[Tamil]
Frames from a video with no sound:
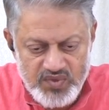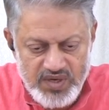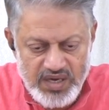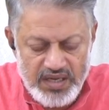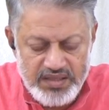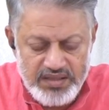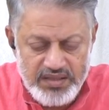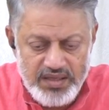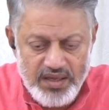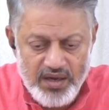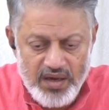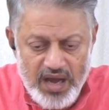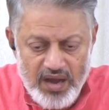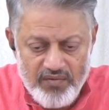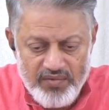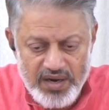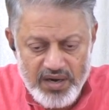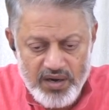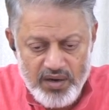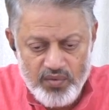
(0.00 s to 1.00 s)
அந்த
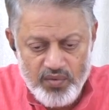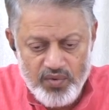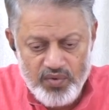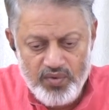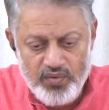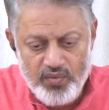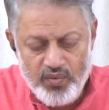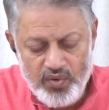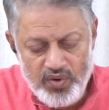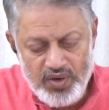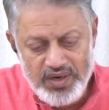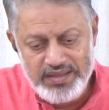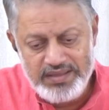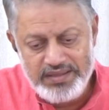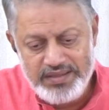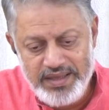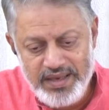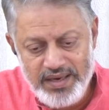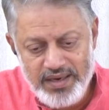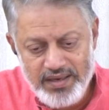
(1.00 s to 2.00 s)
அவர்கள் உள்
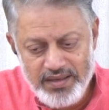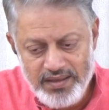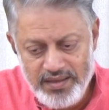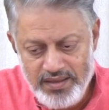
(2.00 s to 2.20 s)
உள்ளத்தில்